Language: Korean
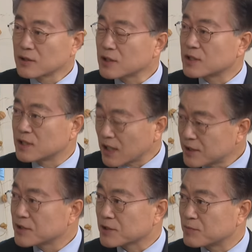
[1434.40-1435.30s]
그것은
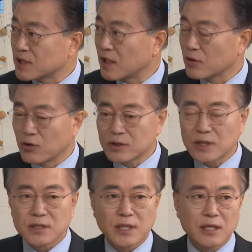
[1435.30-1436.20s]
시작이었습니다. 네. 그
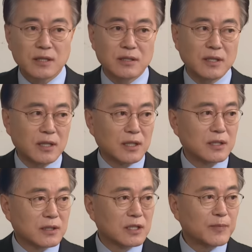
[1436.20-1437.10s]
정책을
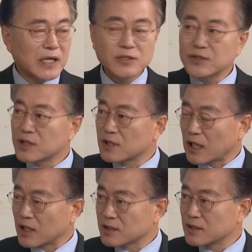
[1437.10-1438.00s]
더 발전시켜
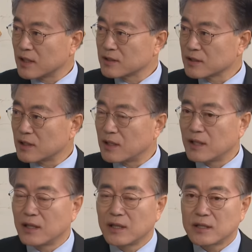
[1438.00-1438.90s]
나갔어야 됐는데
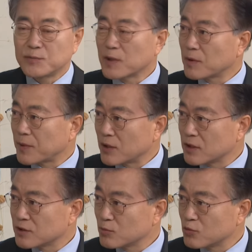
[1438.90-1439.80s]
이명박
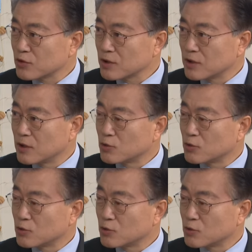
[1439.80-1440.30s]
박근혜 정부는